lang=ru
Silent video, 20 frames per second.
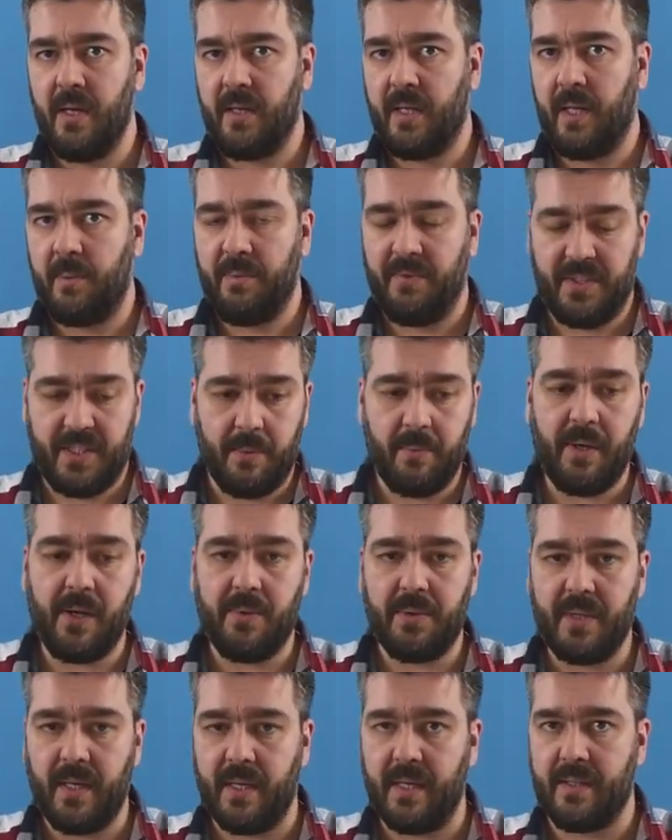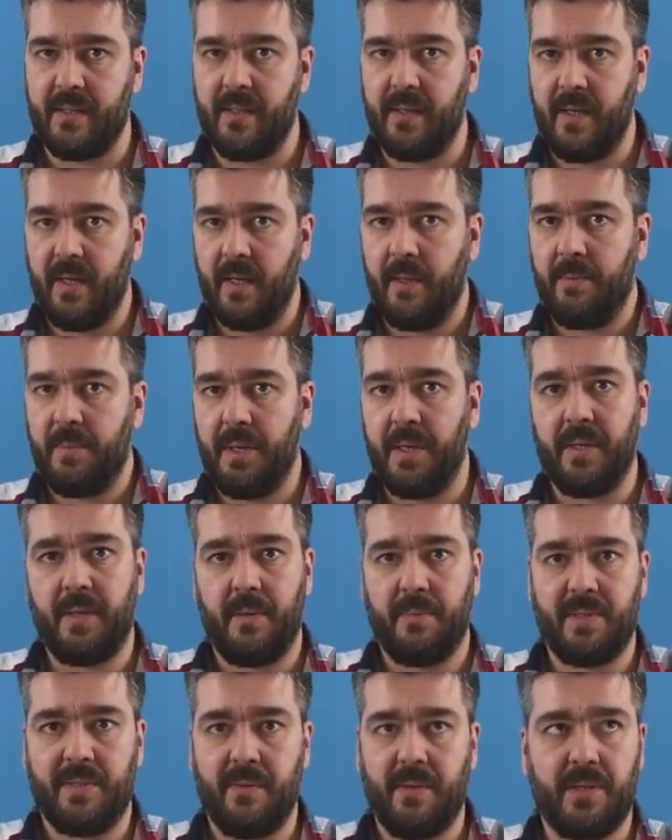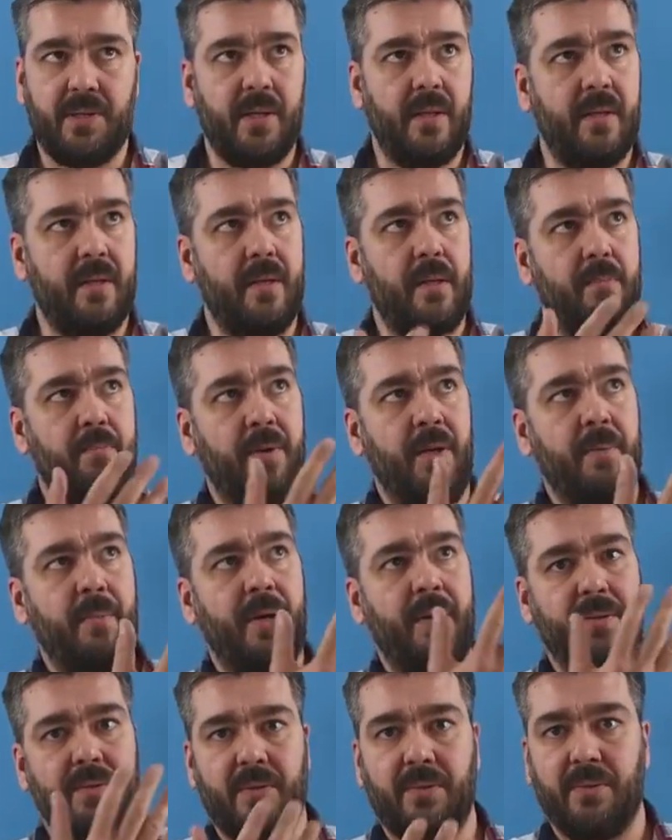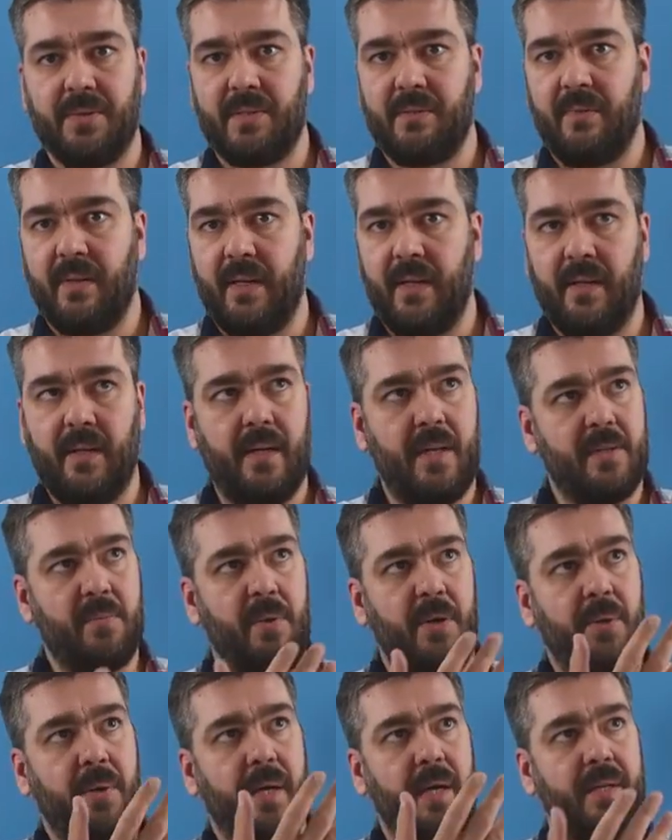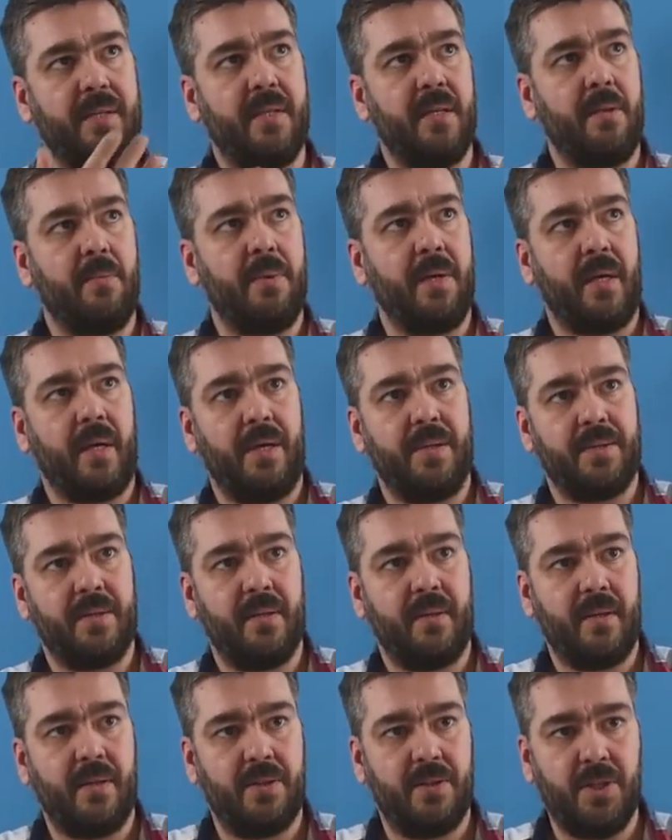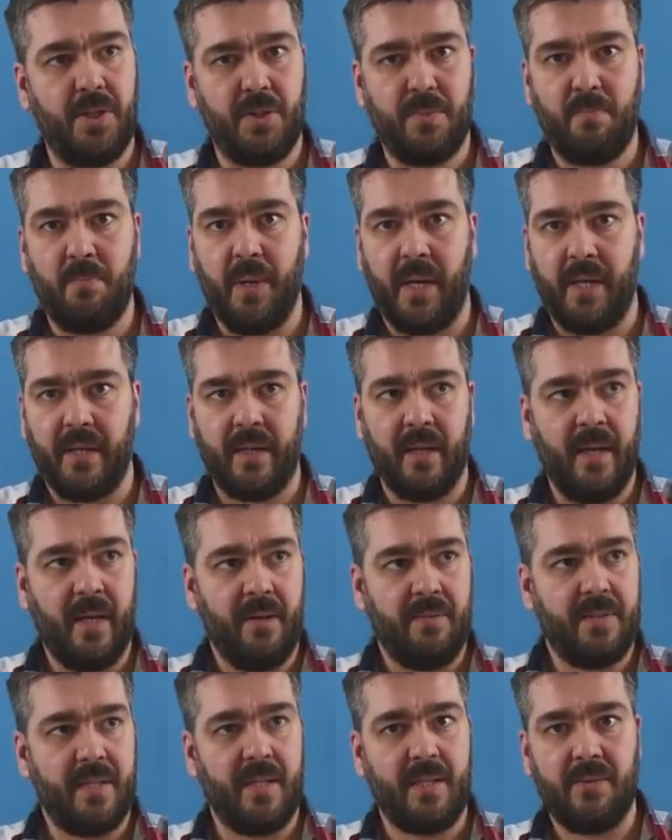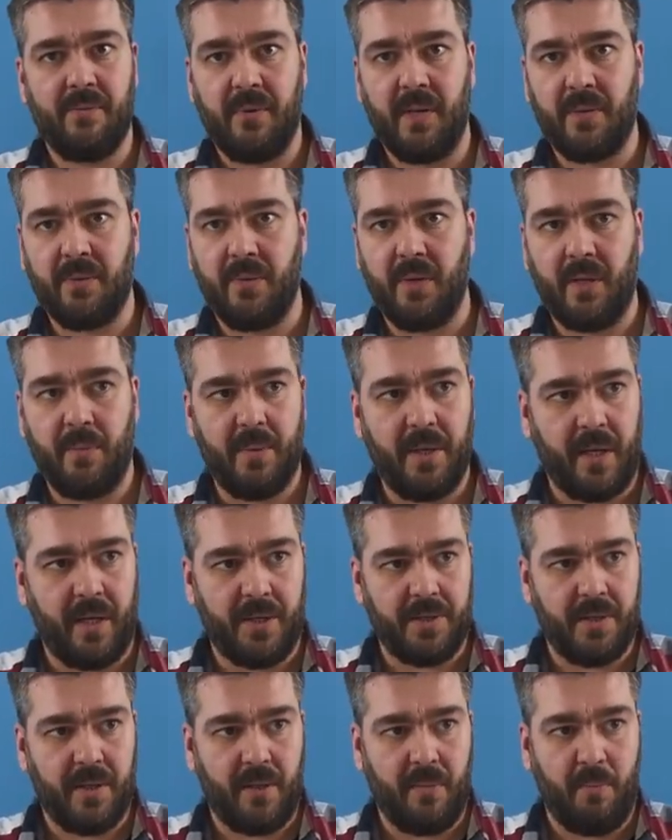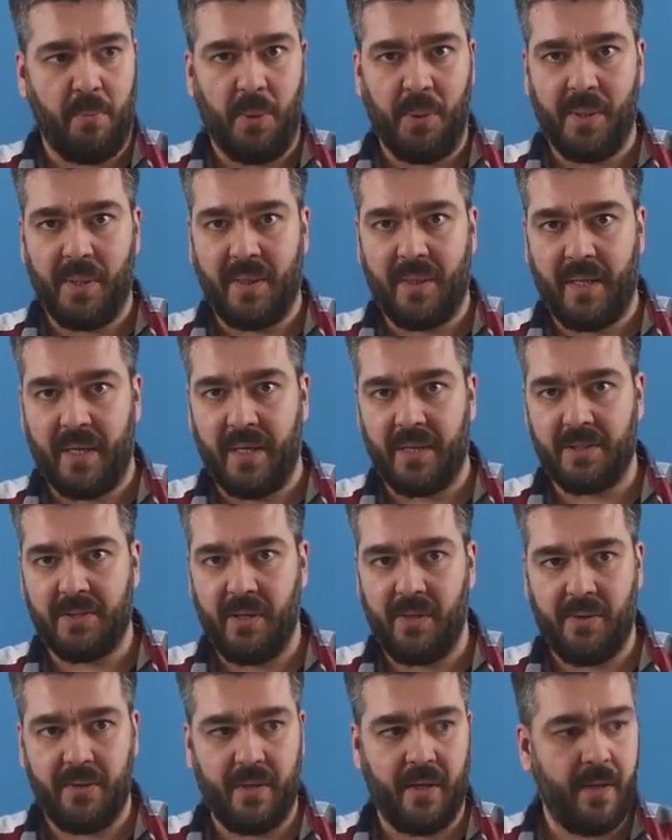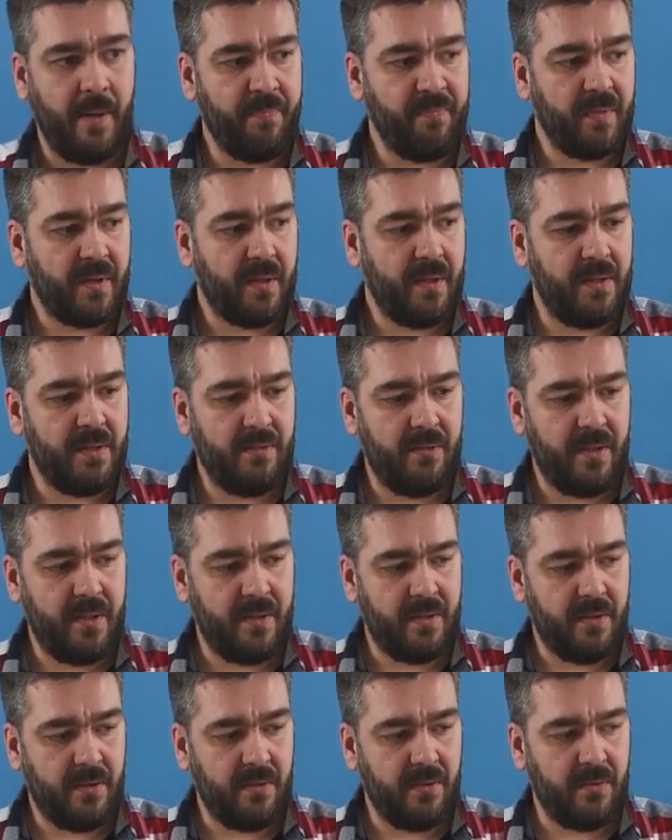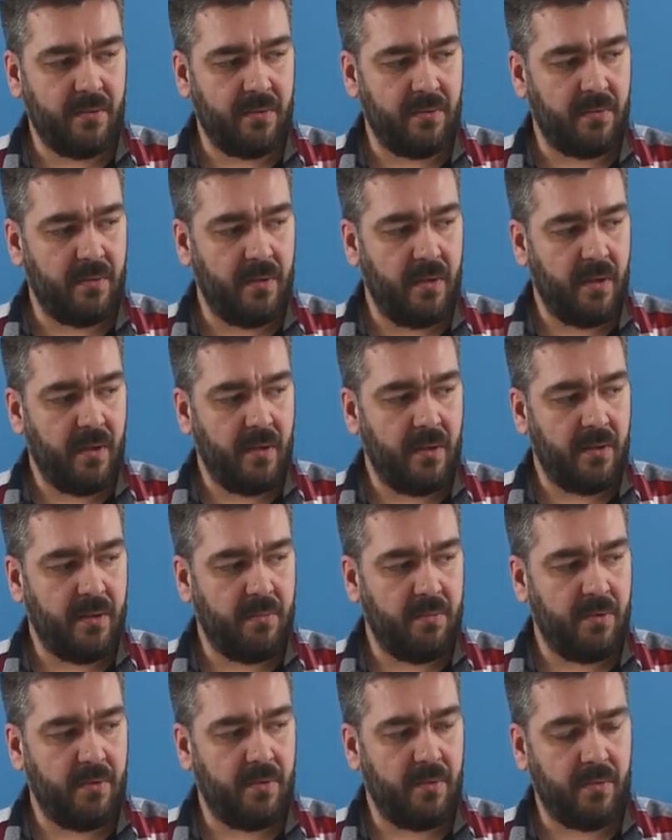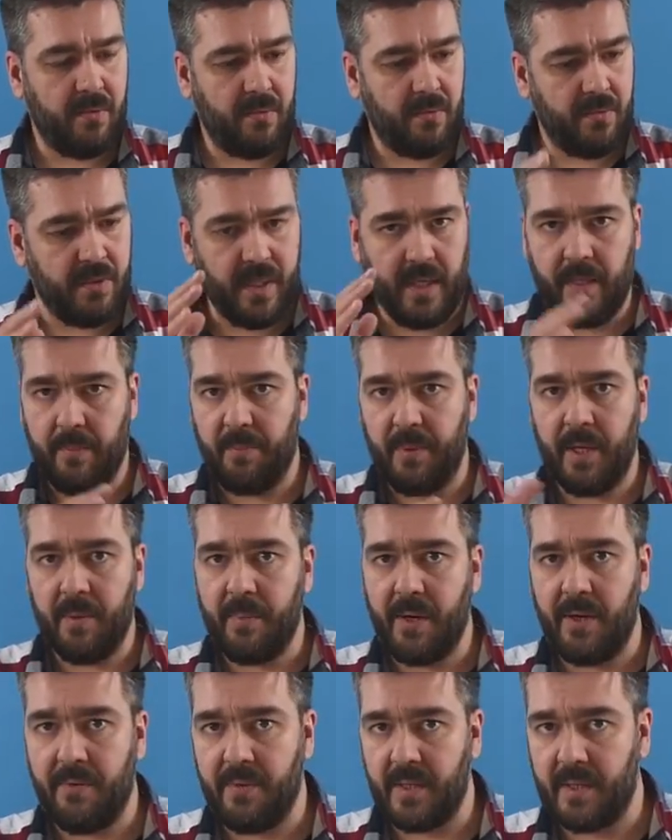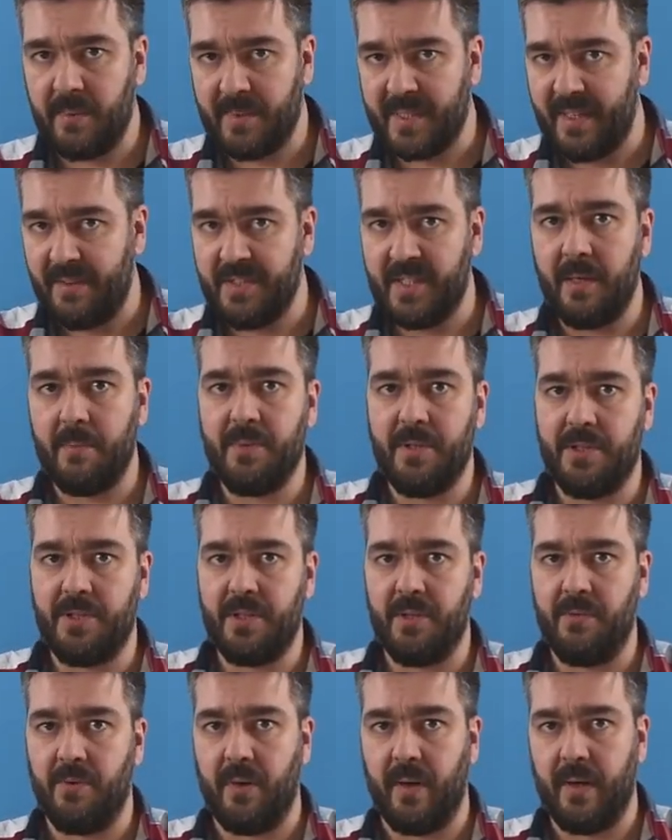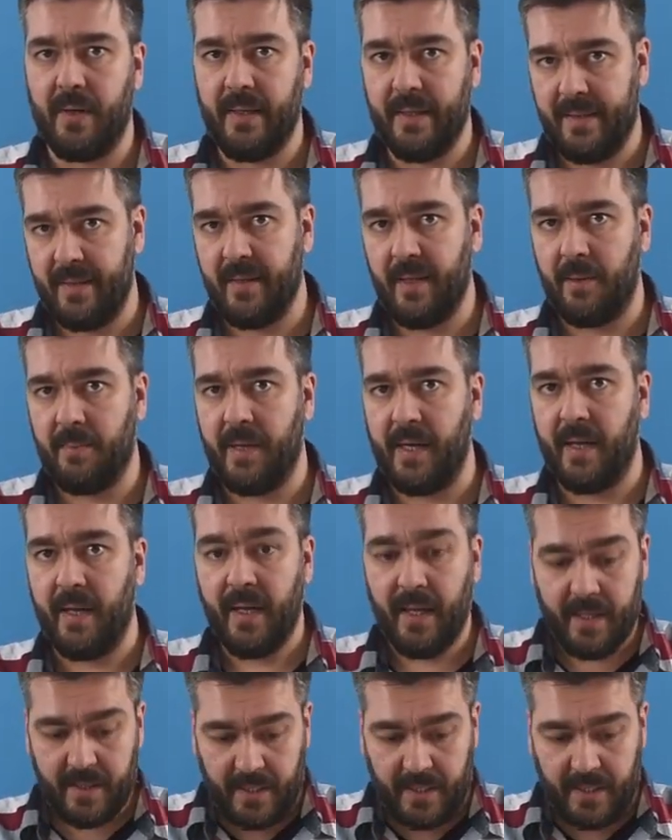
Как бы все мы люди разные. Я, например, там совершенно не понимаю искусства. Когда я смотрю картины, мне кажется, это дичь, бред, все эти Ван Гоги, мне кажется, это полный трэш, и люди, извините, ну, не буду. Ну, я не понимаю в этом совсем ничего, и это нормально.